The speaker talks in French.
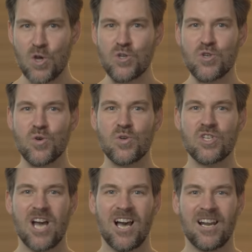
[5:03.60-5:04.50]

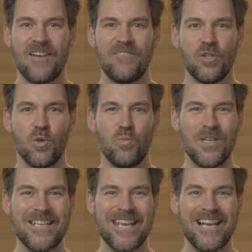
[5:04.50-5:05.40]
Jaujard l'avait
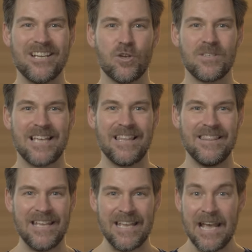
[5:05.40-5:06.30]
depuis quelques
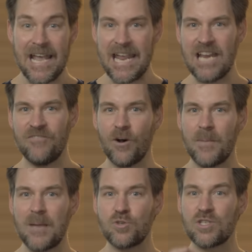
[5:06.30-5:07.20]
années. Il va
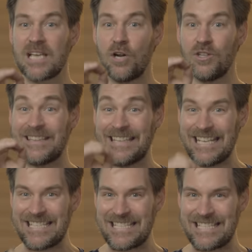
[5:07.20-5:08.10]
même jusqu'à le
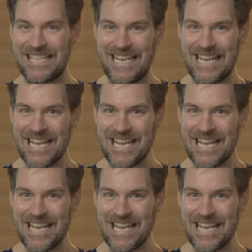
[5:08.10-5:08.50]
tester